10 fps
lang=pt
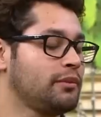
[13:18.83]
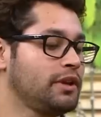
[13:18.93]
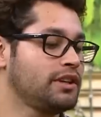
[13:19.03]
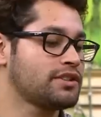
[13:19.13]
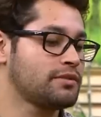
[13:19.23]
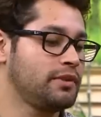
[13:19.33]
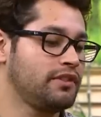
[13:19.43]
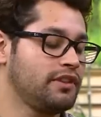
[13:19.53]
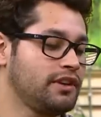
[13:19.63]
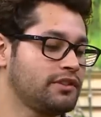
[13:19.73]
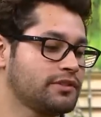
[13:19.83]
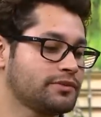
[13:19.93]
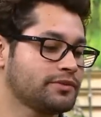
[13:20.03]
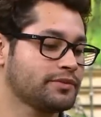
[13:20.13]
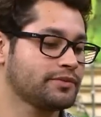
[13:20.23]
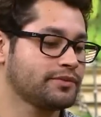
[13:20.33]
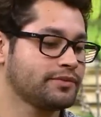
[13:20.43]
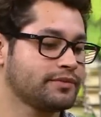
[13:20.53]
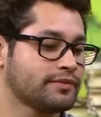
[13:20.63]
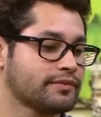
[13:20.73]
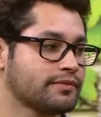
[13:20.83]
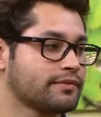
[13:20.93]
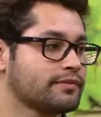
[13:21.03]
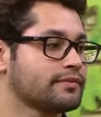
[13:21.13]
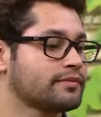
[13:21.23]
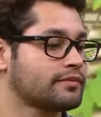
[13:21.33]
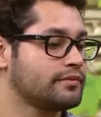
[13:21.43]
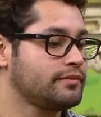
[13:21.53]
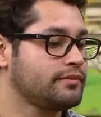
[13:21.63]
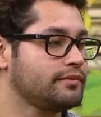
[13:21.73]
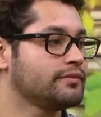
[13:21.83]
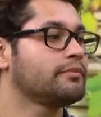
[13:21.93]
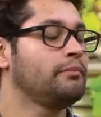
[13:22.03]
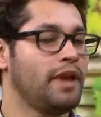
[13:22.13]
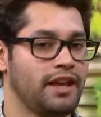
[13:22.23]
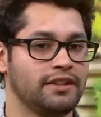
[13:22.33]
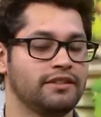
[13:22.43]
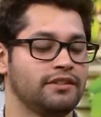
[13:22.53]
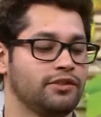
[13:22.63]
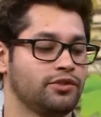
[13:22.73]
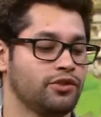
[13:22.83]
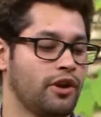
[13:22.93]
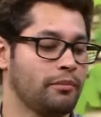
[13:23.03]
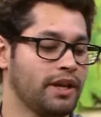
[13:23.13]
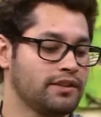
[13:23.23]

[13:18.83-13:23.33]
exatamente. Né? Então é Joá Aí tem mais um H, Mendes. Mendes isso, e eu